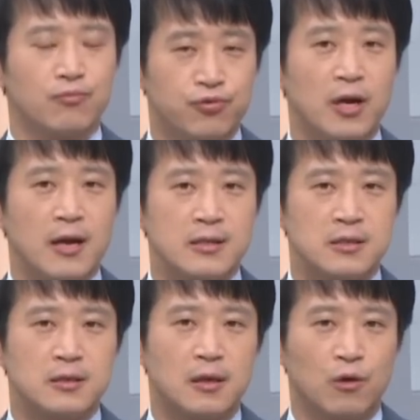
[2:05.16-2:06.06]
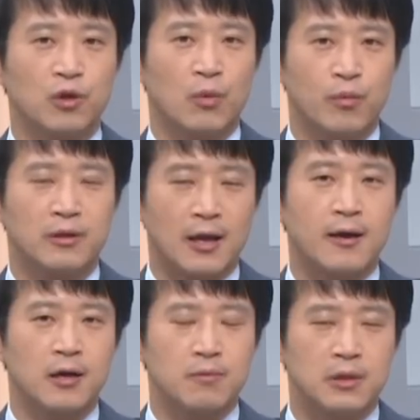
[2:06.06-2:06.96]
불안해하시는 게 어떻게 보면
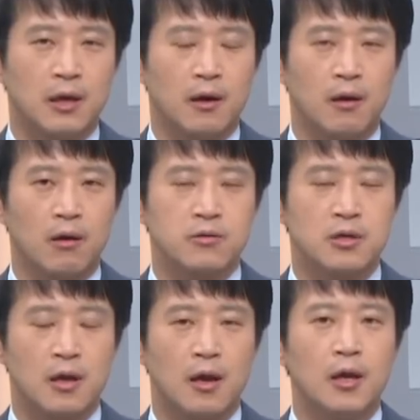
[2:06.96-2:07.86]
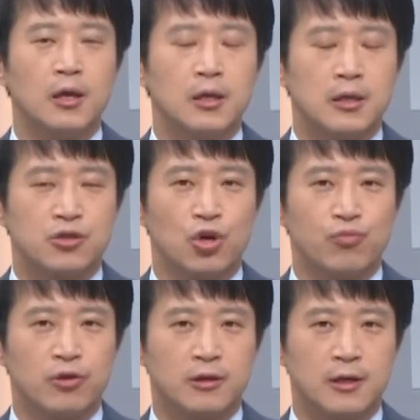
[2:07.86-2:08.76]
당연합니다. 현재
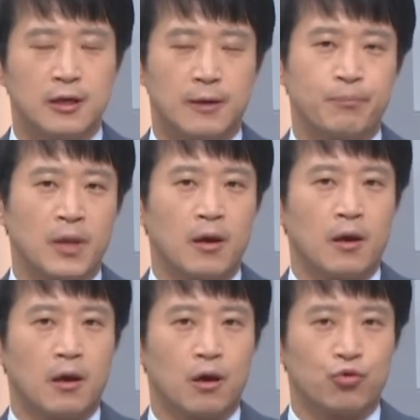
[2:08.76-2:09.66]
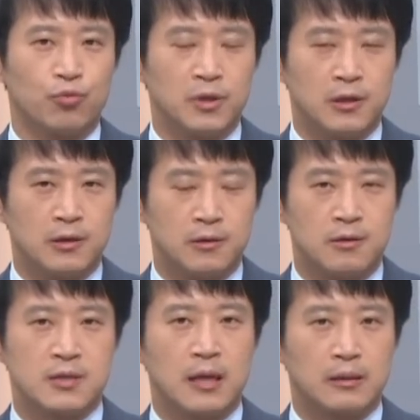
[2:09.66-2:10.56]
정부 여당이
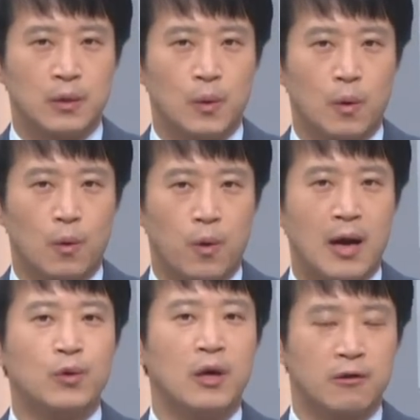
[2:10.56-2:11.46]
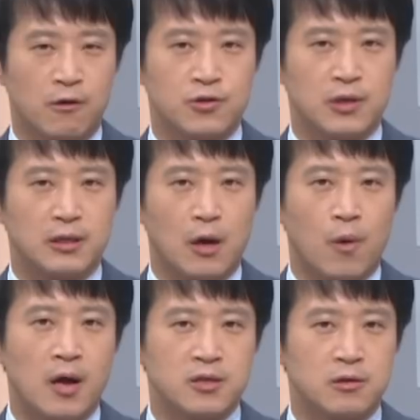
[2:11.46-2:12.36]
국민들을 상대로 과도한 걱정이다,
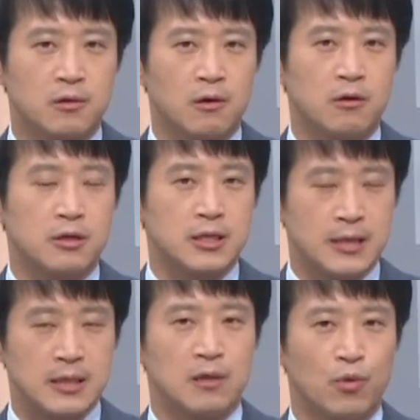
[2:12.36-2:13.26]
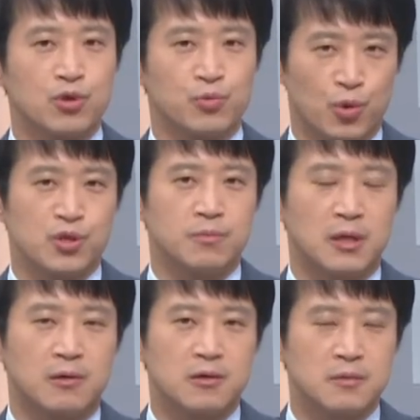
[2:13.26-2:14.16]
과학적 근거를 제시하는 모습
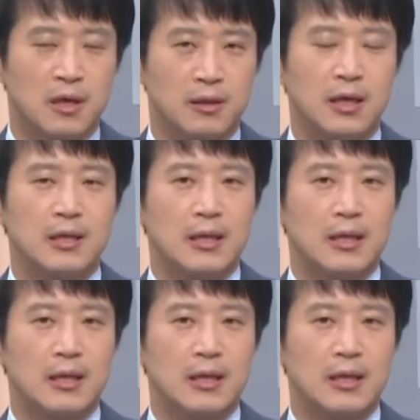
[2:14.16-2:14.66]
좋습니다. 그렇지만